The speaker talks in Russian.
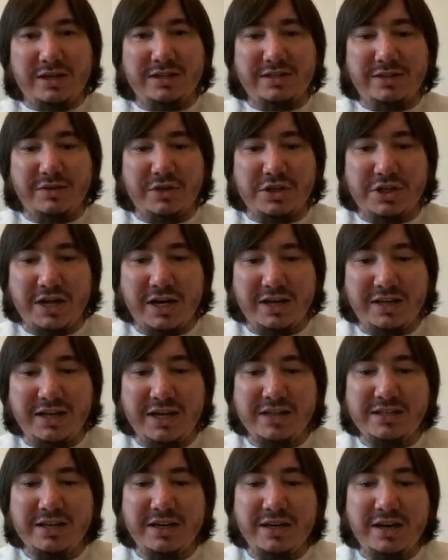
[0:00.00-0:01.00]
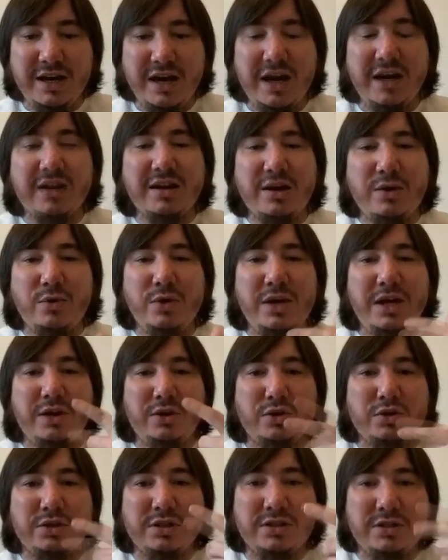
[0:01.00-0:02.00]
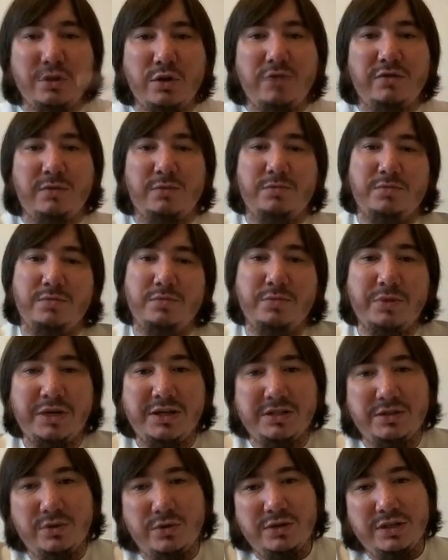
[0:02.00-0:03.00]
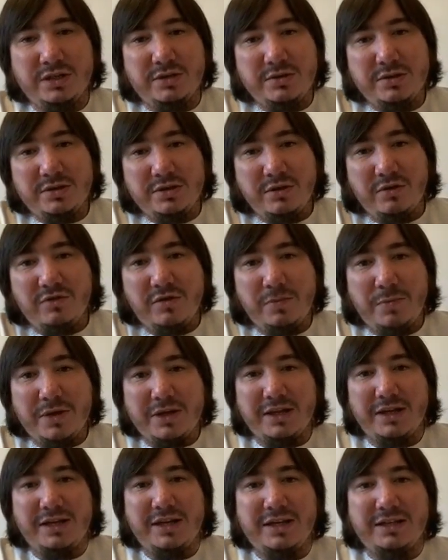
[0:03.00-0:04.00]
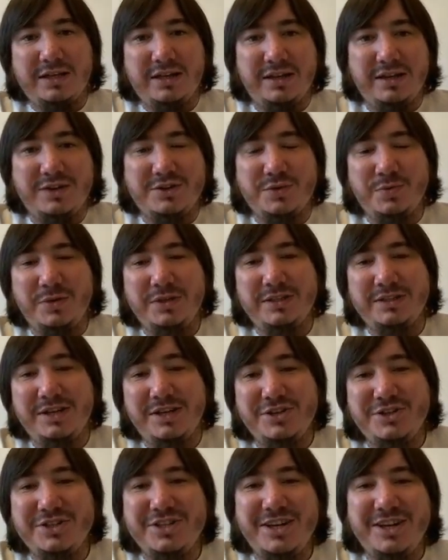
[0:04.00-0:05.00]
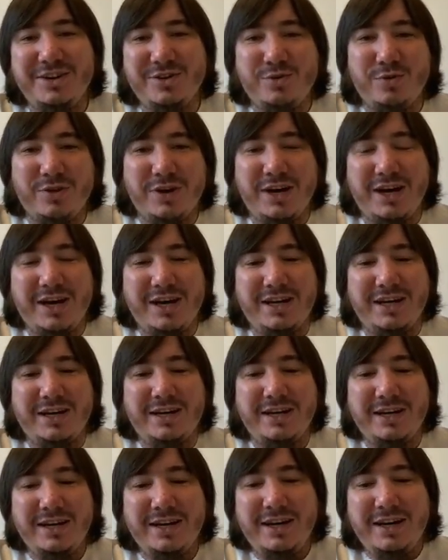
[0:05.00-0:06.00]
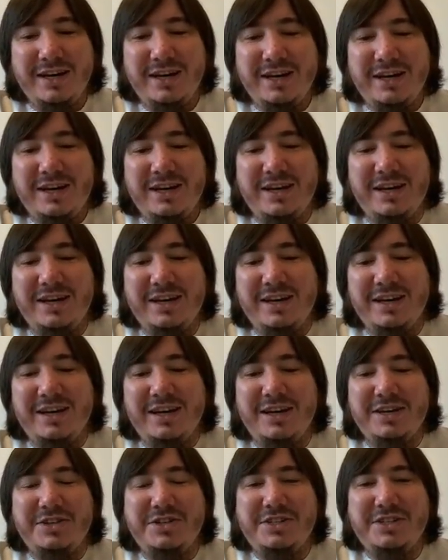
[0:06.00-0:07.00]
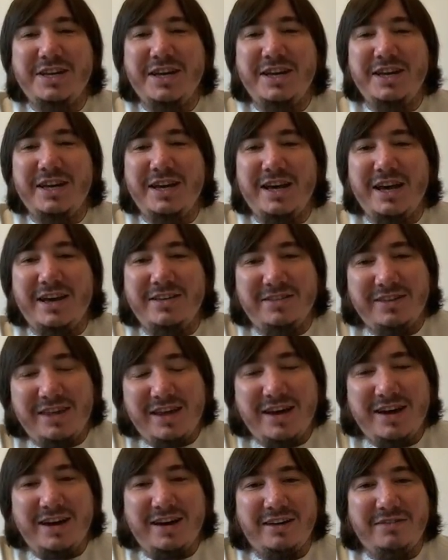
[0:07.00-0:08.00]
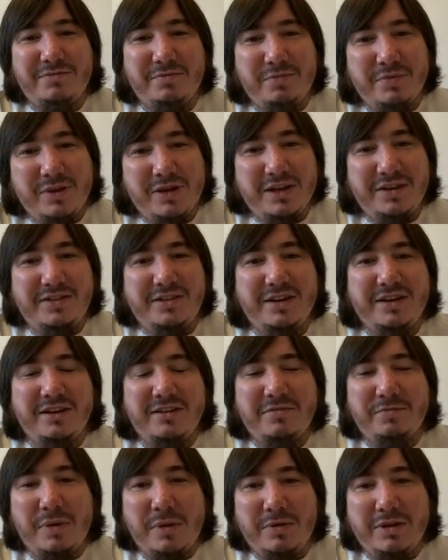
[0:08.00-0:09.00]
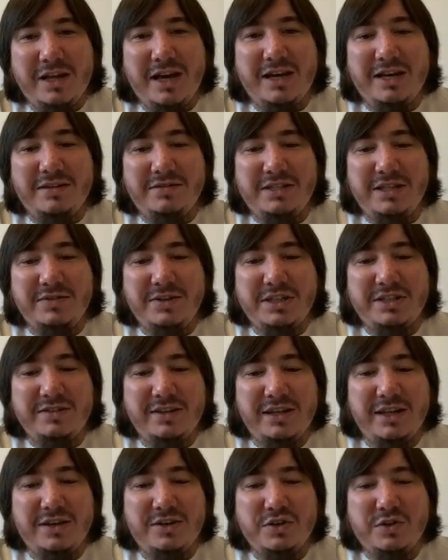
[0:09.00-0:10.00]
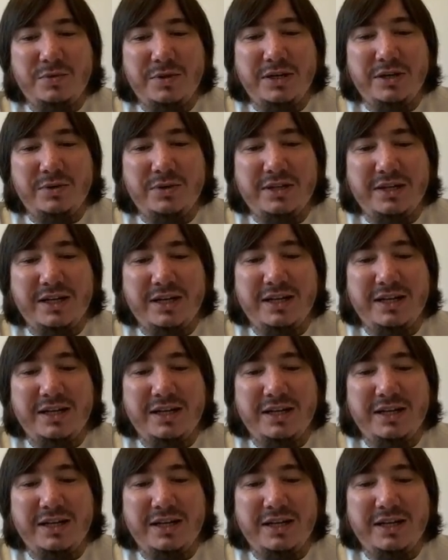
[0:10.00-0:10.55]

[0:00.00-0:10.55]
совершает. Есть аль-каули, то, что словом произносит, словом поклоняется Аллаху, субхану чтение Корана, э, чтение адкаров, э, зикров, поминания Всевышнего Аллаха, субхану